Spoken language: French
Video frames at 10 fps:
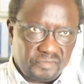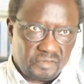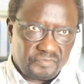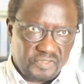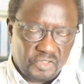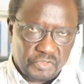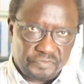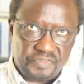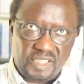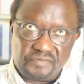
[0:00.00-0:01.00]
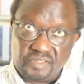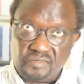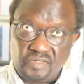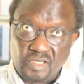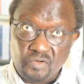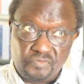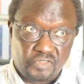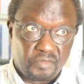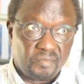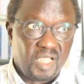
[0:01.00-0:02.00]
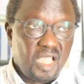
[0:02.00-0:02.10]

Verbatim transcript: de philosophie d'Afrique francophone.